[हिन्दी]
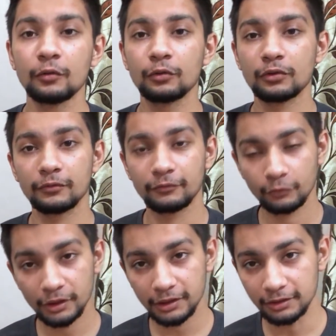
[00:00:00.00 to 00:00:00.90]
और
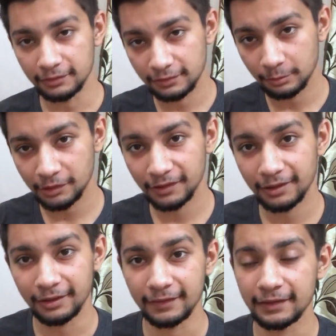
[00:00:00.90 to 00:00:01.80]
वही सभी जगह
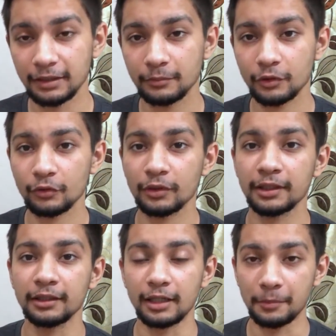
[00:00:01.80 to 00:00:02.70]
टेस्टिंग में जो है
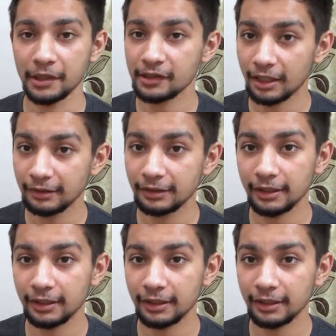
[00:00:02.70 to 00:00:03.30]
अपाचे आर टी